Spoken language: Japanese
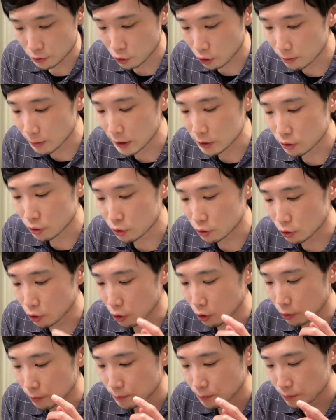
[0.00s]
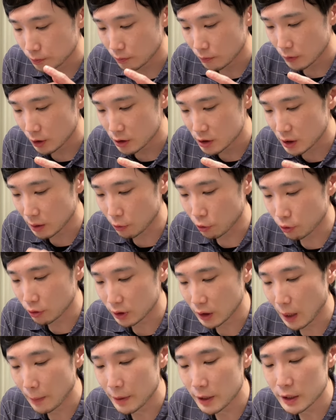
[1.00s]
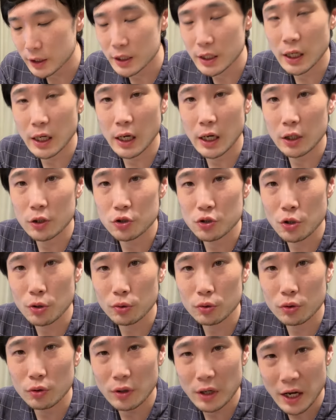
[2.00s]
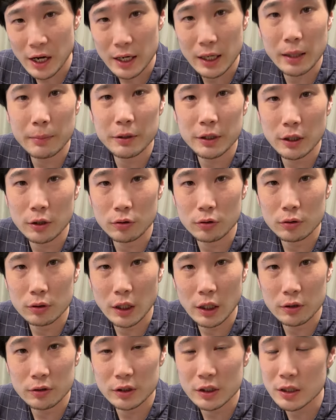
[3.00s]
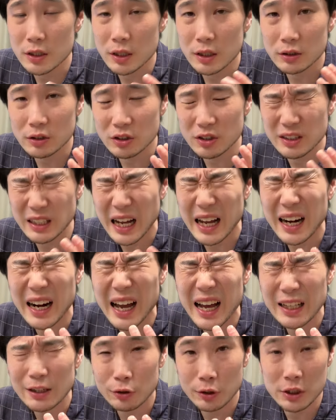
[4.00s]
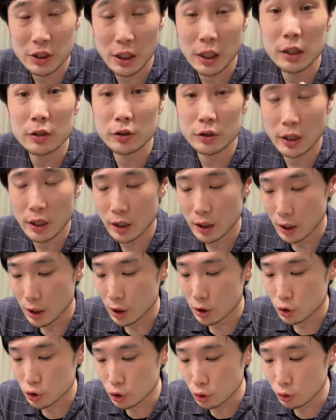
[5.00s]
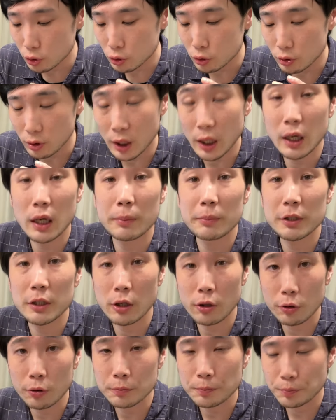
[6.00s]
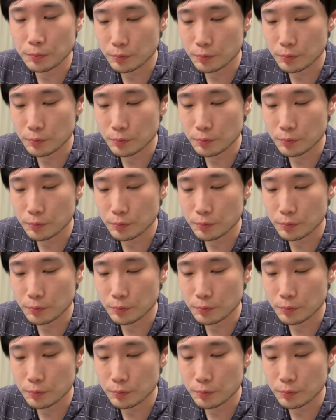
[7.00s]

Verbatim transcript: トマトとしかもこれ玉ねぎがちょっと辛めなの。あの、全然す、辛ーとかじゃなくて、ちょっと辛めなのよ。